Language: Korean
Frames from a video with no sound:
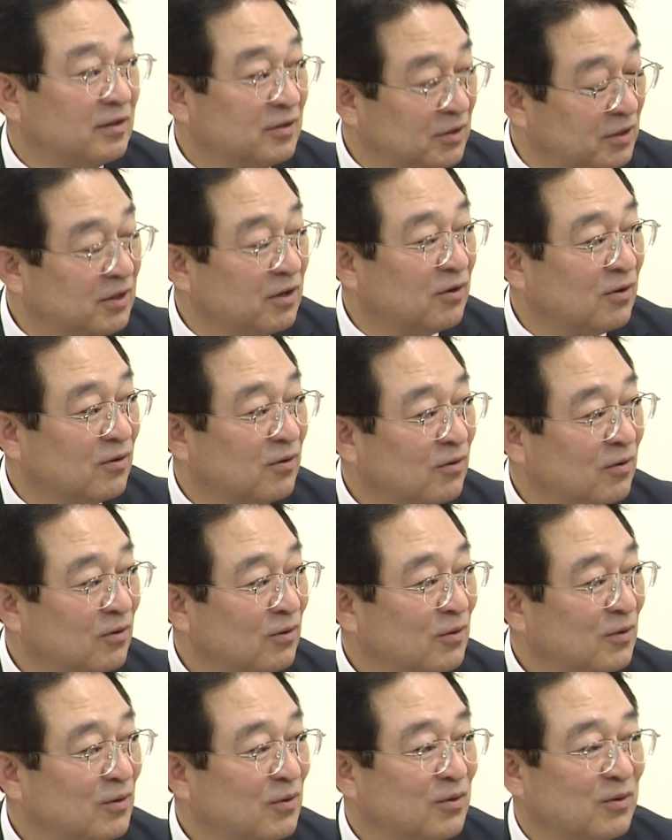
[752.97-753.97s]
드디어
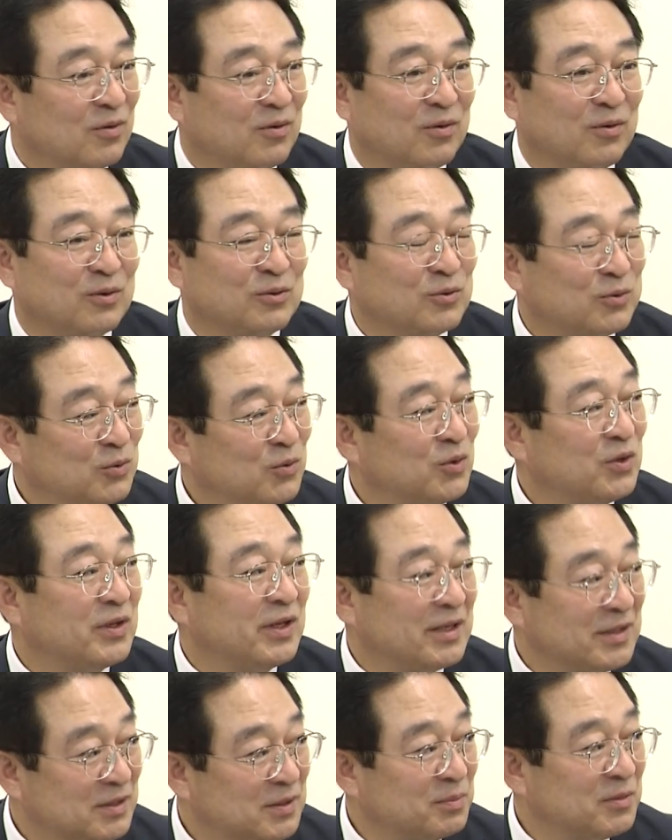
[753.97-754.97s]
네. 어, 준공이
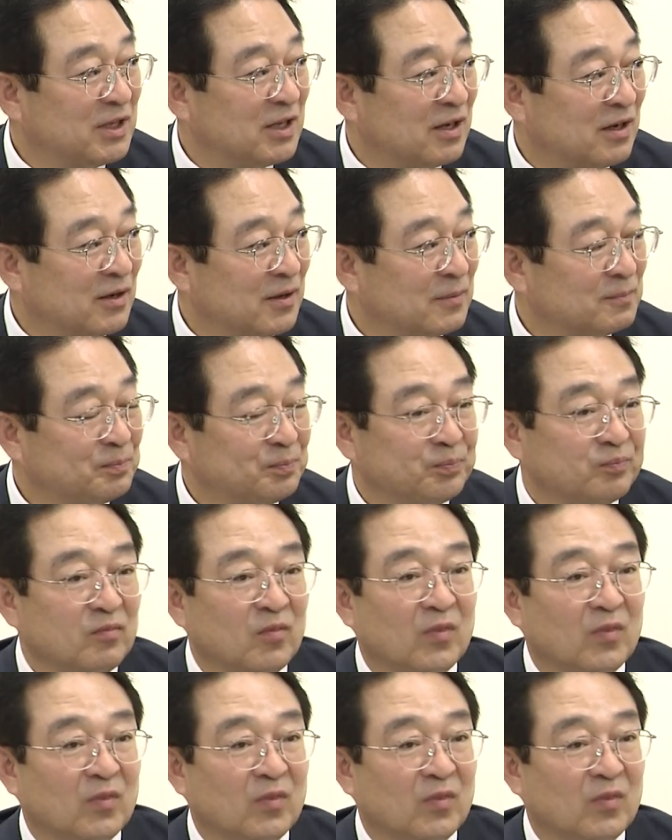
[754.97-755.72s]
됐습니다. 예.